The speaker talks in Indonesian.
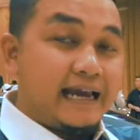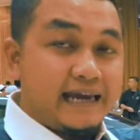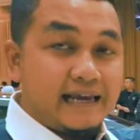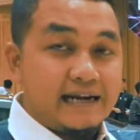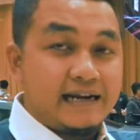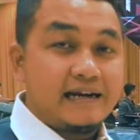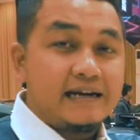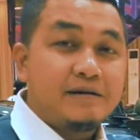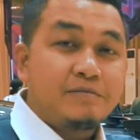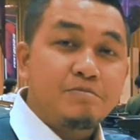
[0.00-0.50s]

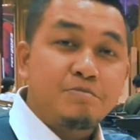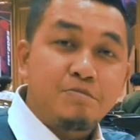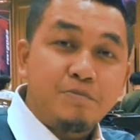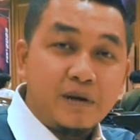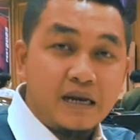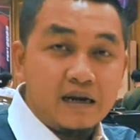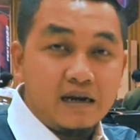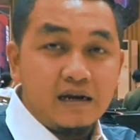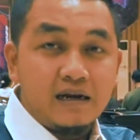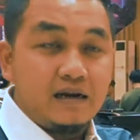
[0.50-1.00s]
R
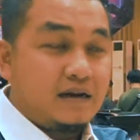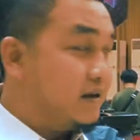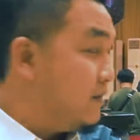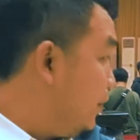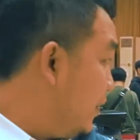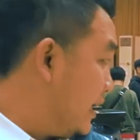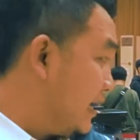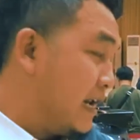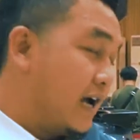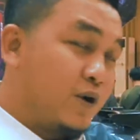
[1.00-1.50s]
mil
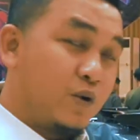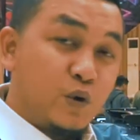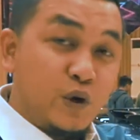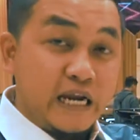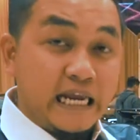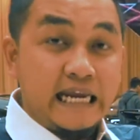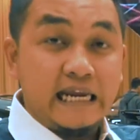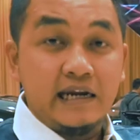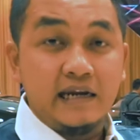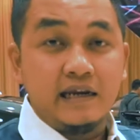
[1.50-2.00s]
warna
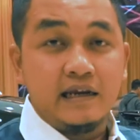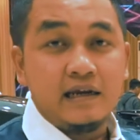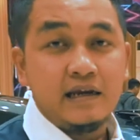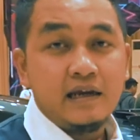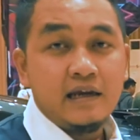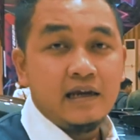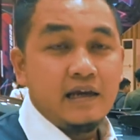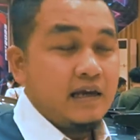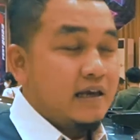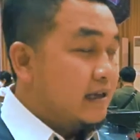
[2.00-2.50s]
kuning ini.
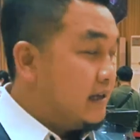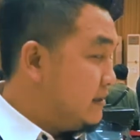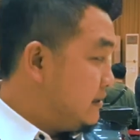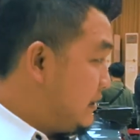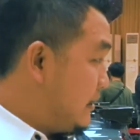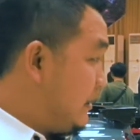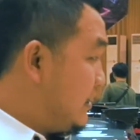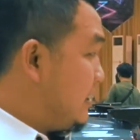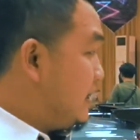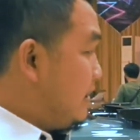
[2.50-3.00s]

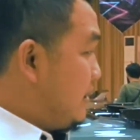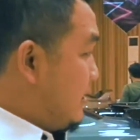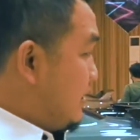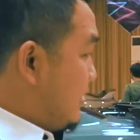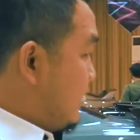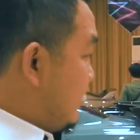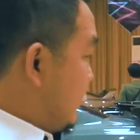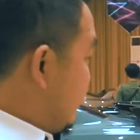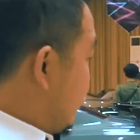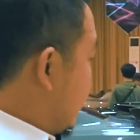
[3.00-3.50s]
Jadi
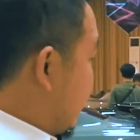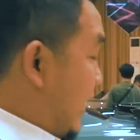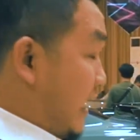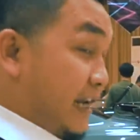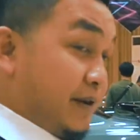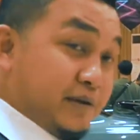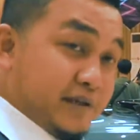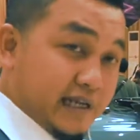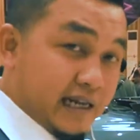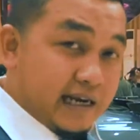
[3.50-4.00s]

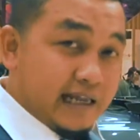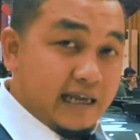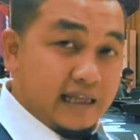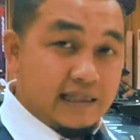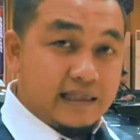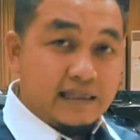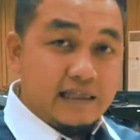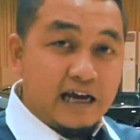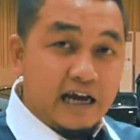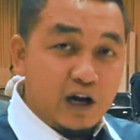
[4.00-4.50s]
kalian bisa lihat
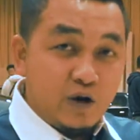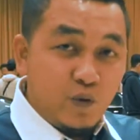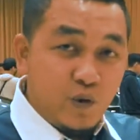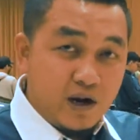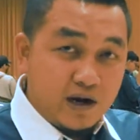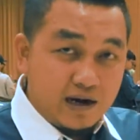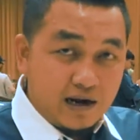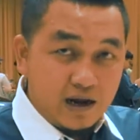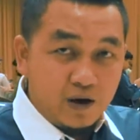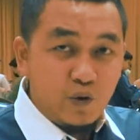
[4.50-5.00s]
dengan
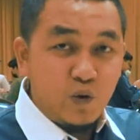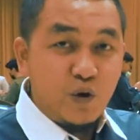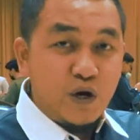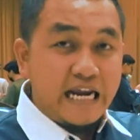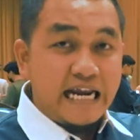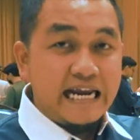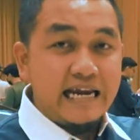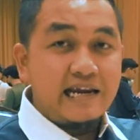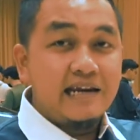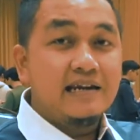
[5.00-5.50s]
warna
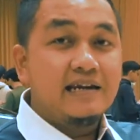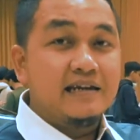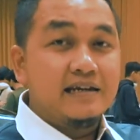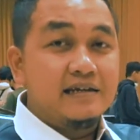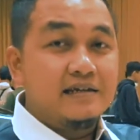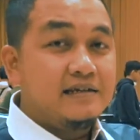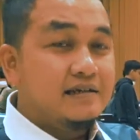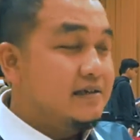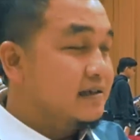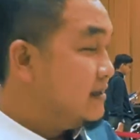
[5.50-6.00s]
kuning ini
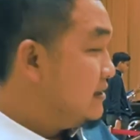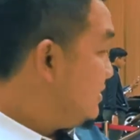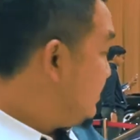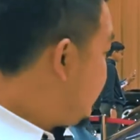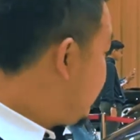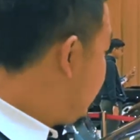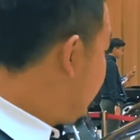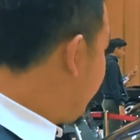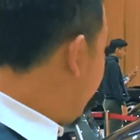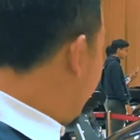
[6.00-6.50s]

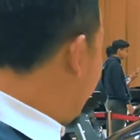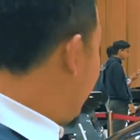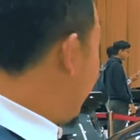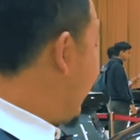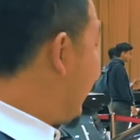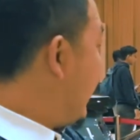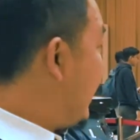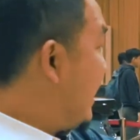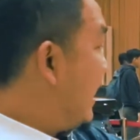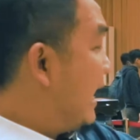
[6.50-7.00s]

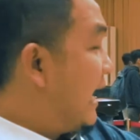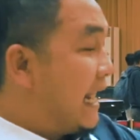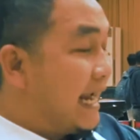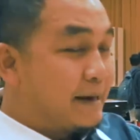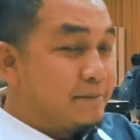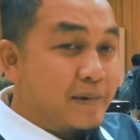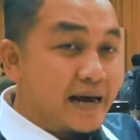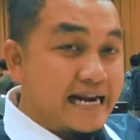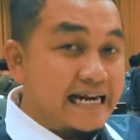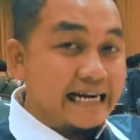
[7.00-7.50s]
dipadukan
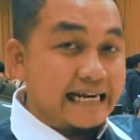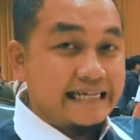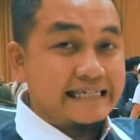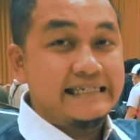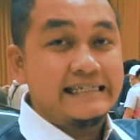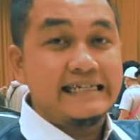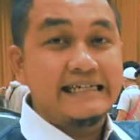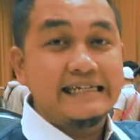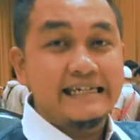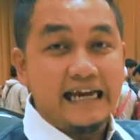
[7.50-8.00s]
dengan ban
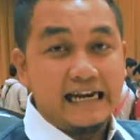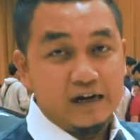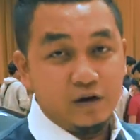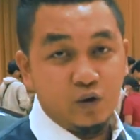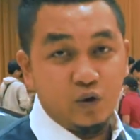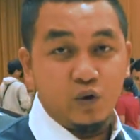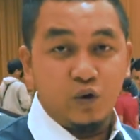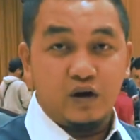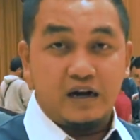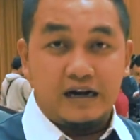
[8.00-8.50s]
racing dan
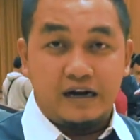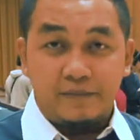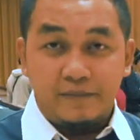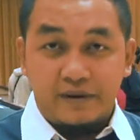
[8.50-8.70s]
ukuran